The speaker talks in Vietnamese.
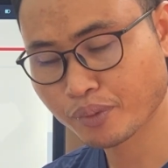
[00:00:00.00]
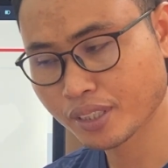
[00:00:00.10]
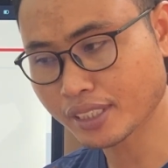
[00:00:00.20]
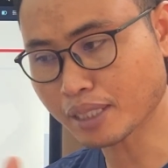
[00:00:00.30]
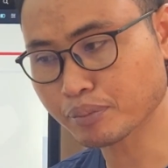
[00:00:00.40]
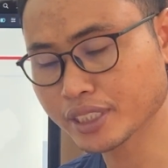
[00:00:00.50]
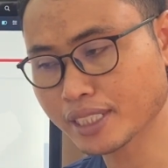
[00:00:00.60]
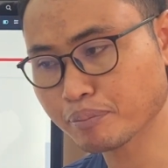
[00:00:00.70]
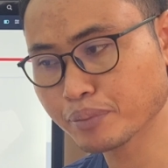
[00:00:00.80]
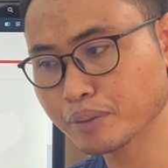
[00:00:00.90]
tăng bị
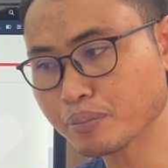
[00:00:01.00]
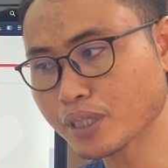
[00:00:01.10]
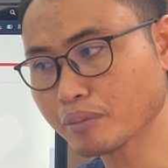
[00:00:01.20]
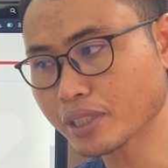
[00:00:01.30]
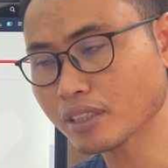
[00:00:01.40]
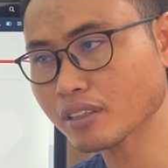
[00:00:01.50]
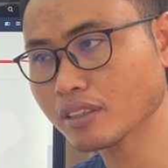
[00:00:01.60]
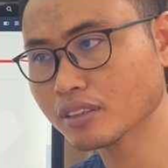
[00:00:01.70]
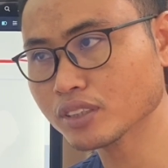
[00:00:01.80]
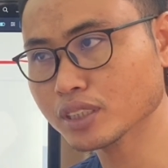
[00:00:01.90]
năm pi pon mà đó
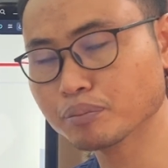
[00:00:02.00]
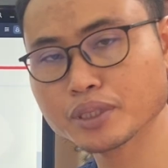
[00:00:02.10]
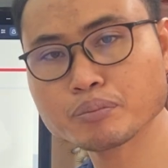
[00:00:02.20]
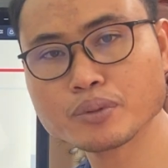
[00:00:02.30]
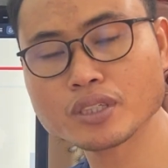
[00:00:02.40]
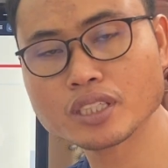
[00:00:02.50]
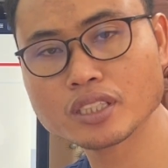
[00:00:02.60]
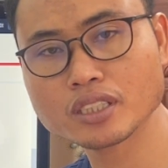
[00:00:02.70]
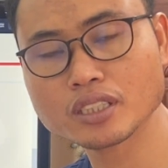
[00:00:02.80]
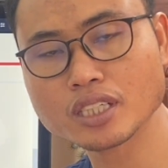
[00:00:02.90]
đôi chỉ pi
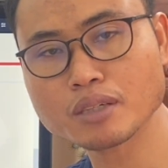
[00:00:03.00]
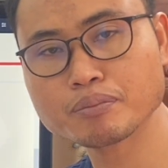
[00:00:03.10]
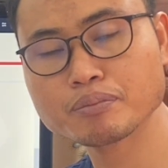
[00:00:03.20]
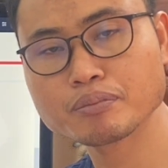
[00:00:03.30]
pon đập